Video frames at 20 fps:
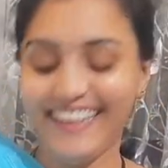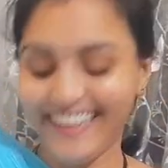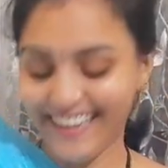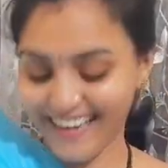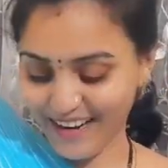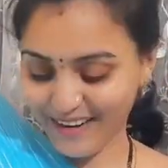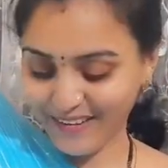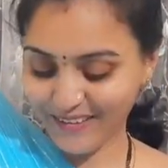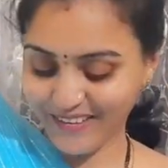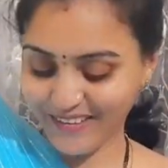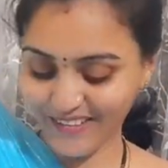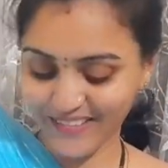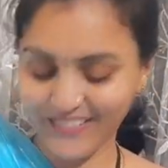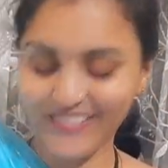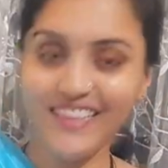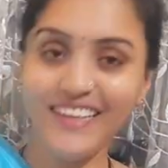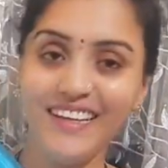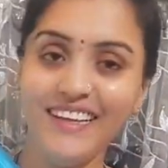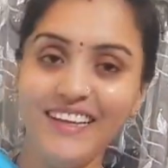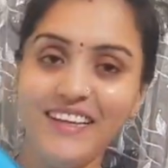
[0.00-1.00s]
ఇలా
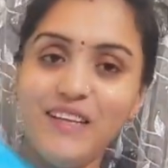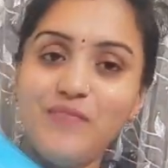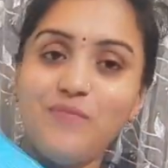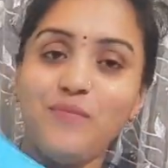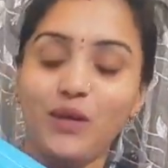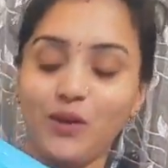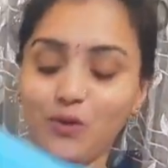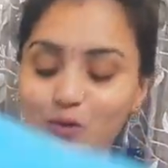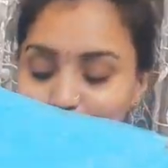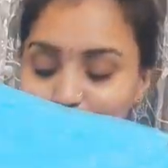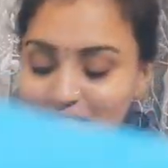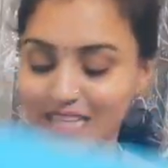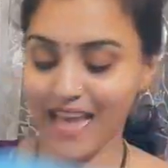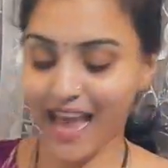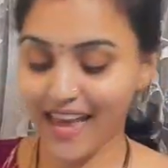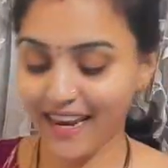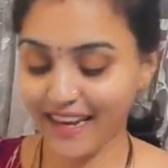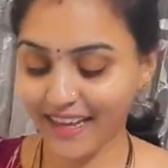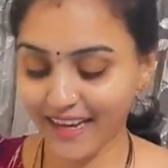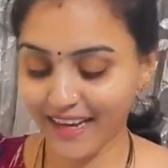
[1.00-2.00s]
ఉంటుంది మీకు
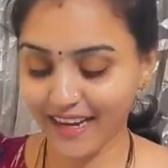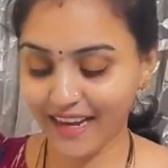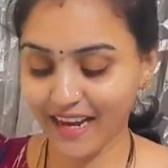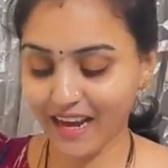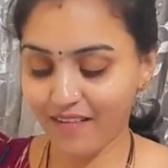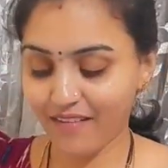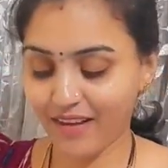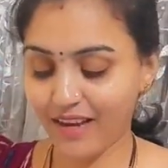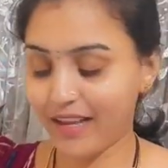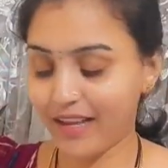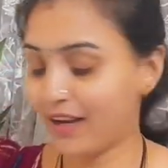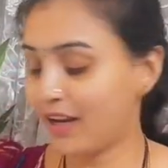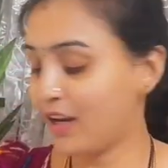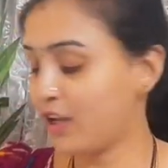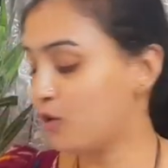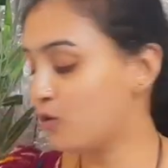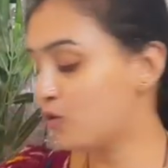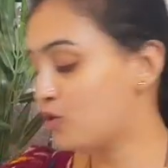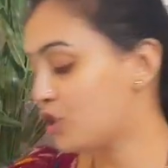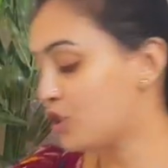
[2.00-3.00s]
శారీగా కావాలి అన్న
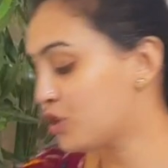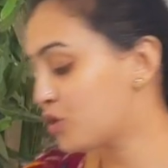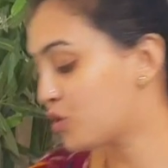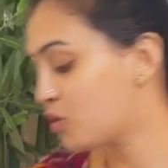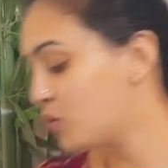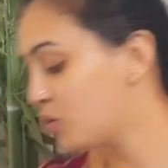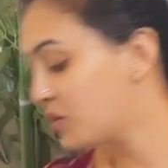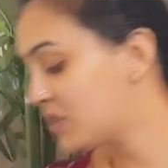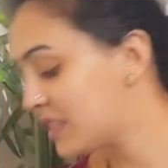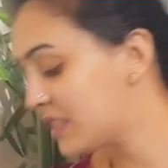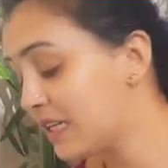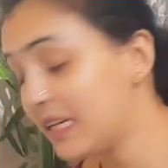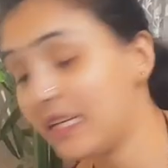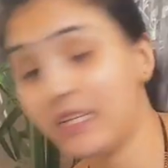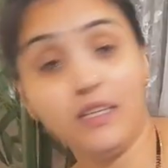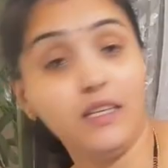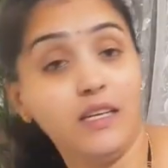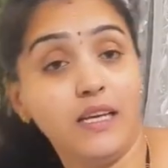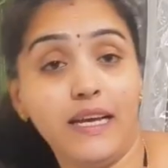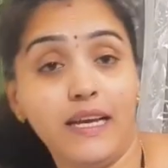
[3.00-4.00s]
యూజ్ చేసుకోవచ్చు
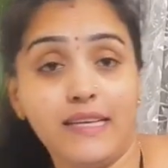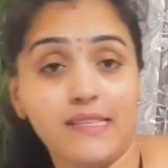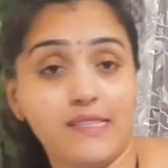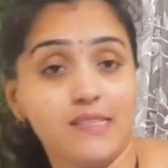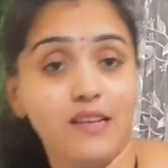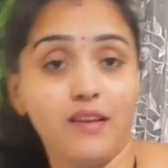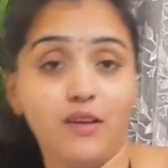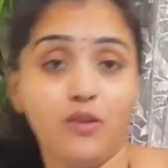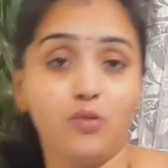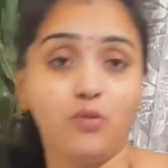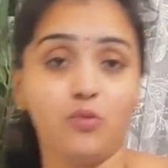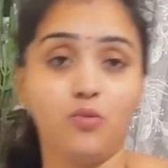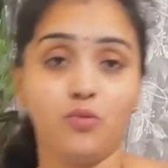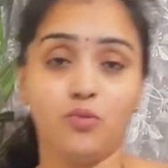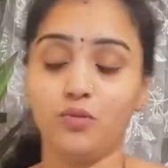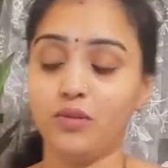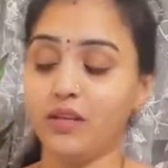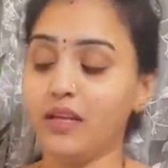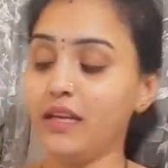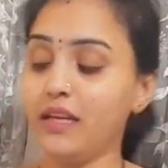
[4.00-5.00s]
అండి ఎక్సలెంట్
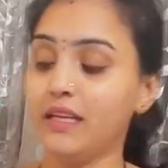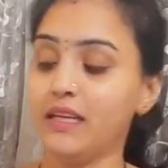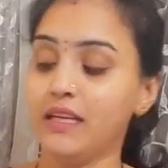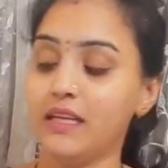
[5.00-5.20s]
ఉంటుంది